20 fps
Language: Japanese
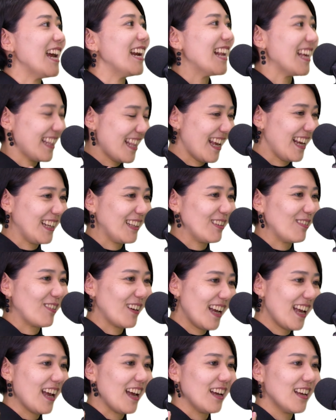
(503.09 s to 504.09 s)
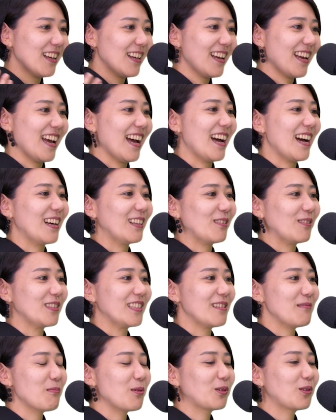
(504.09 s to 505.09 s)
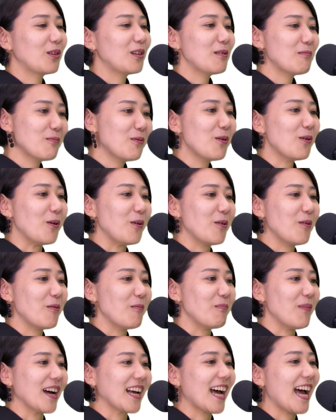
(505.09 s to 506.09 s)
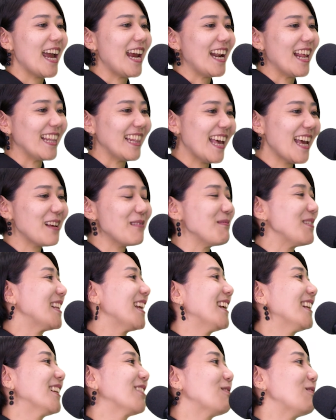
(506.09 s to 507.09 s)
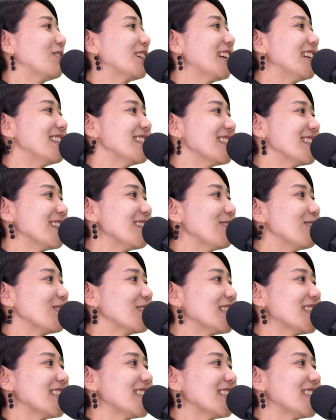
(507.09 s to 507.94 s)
らないとかあの地元にもまあ、帰らないみたいなこう決意を